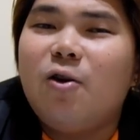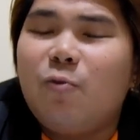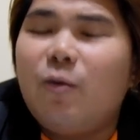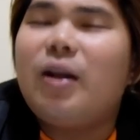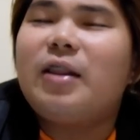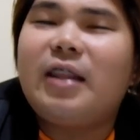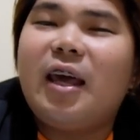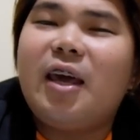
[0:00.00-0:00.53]

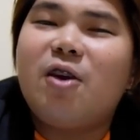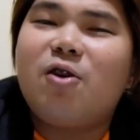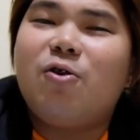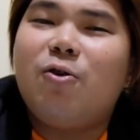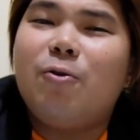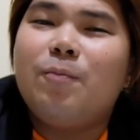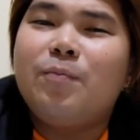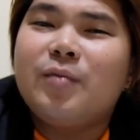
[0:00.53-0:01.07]
well, tingin
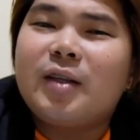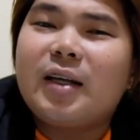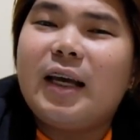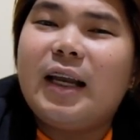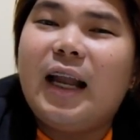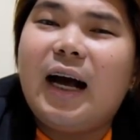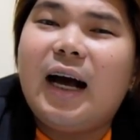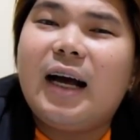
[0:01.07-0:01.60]
ko,
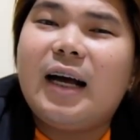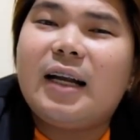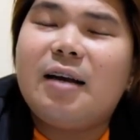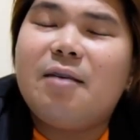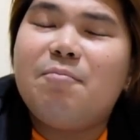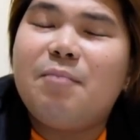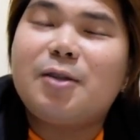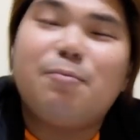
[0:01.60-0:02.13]

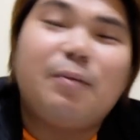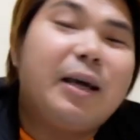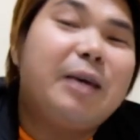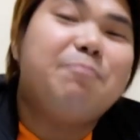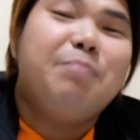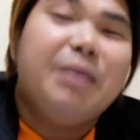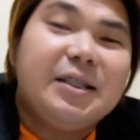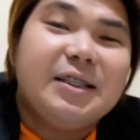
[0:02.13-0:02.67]
kailangan mas
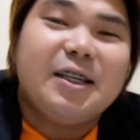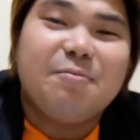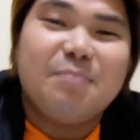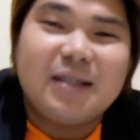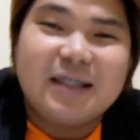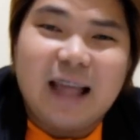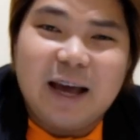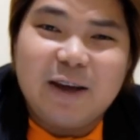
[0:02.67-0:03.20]
maging busy
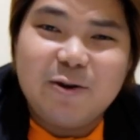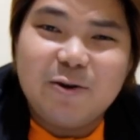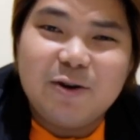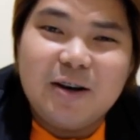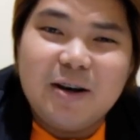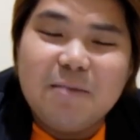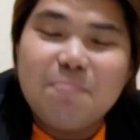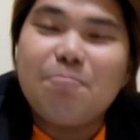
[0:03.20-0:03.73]
naman
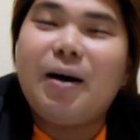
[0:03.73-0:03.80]
tayo